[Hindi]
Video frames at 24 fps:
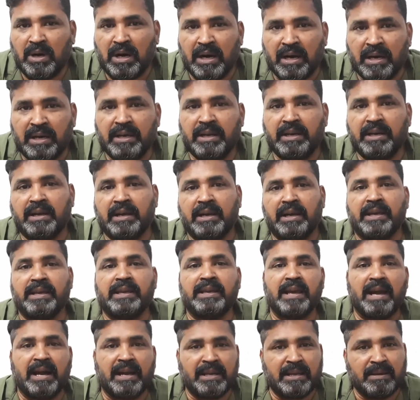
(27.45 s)
अगर
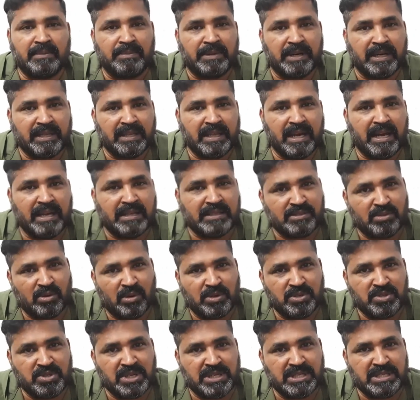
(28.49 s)
कहीं आगे बढ़ना है
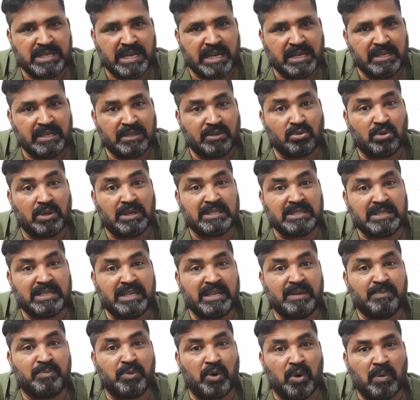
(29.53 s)
सॉल्यूशन चाहिए तो
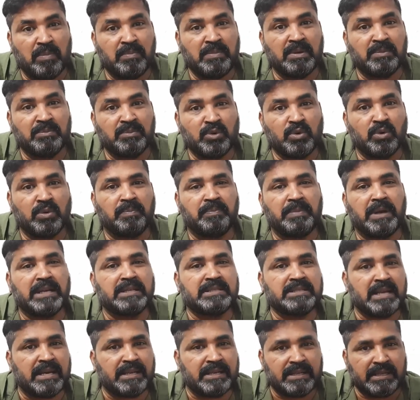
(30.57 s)
असली प्रॉब्लम को
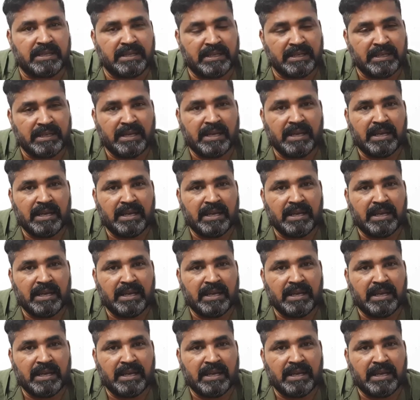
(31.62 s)
पहचानिए